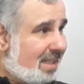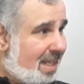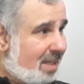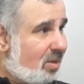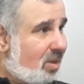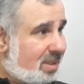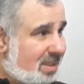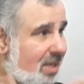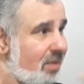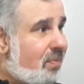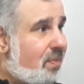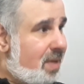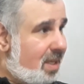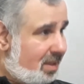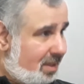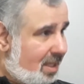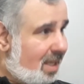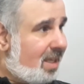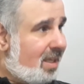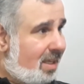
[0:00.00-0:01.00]
na, nossa
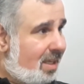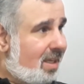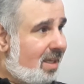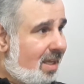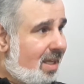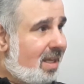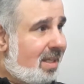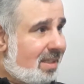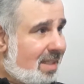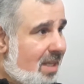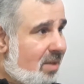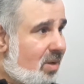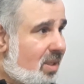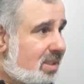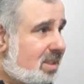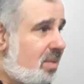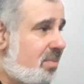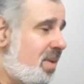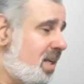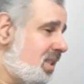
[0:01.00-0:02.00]
fita, na
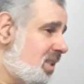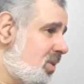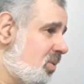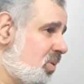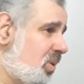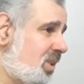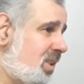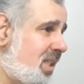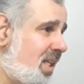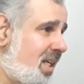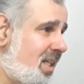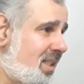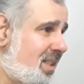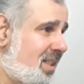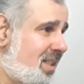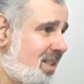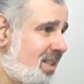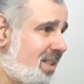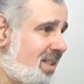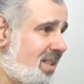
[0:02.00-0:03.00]
nossa mente
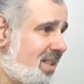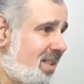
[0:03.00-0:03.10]
inconsciente